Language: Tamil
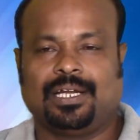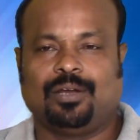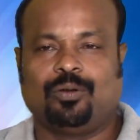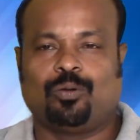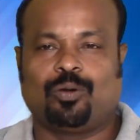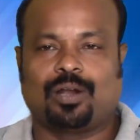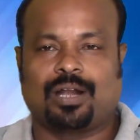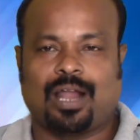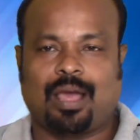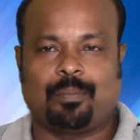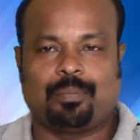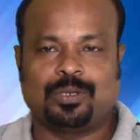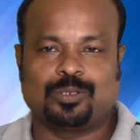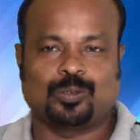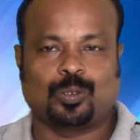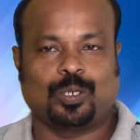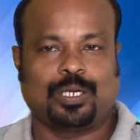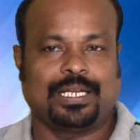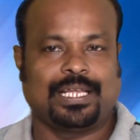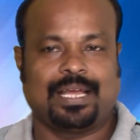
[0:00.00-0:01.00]
உங்களை நான் அப்படி
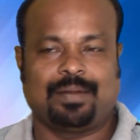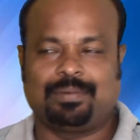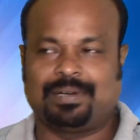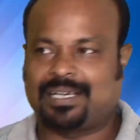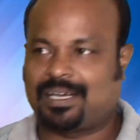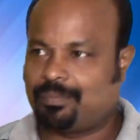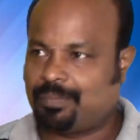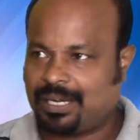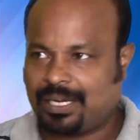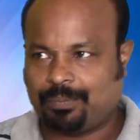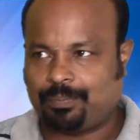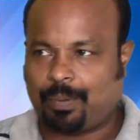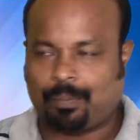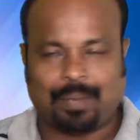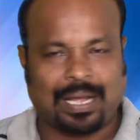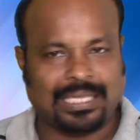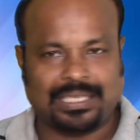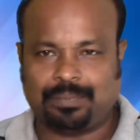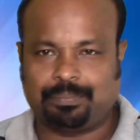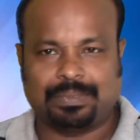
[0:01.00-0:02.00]
சொல்லலையே அப்படின்ற மாதிரி இப்போ
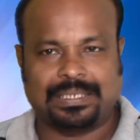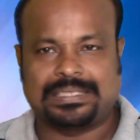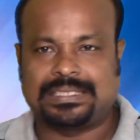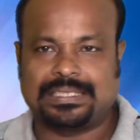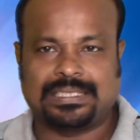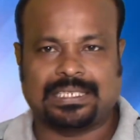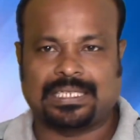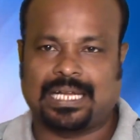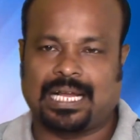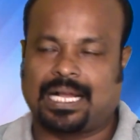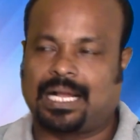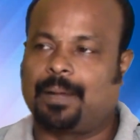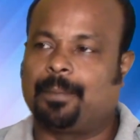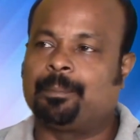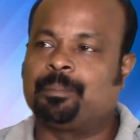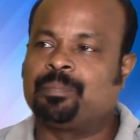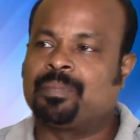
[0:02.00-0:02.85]
மாற்றி பேசிகிட்டு இருக்காங்க